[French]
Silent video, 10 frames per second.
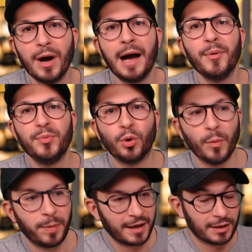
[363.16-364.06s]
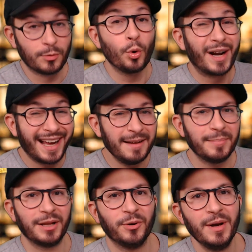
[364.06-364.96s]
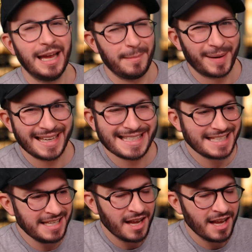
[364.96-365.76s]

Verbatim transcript: un peu plus concret pardon, et précis